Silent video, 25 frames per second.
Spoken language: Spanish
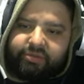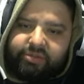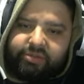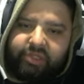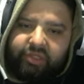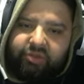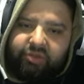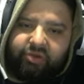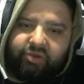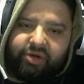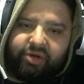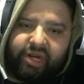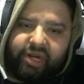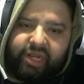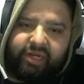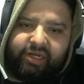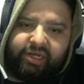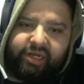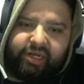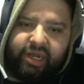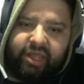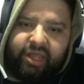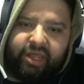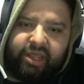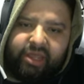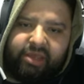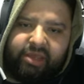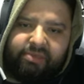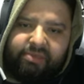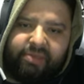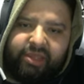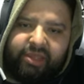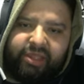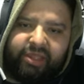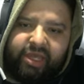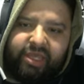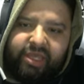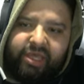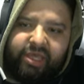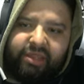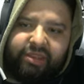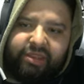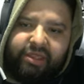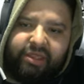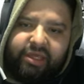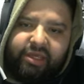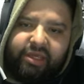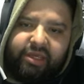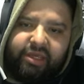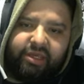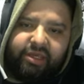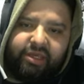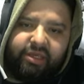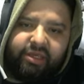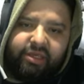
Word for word: no, eh, medallas de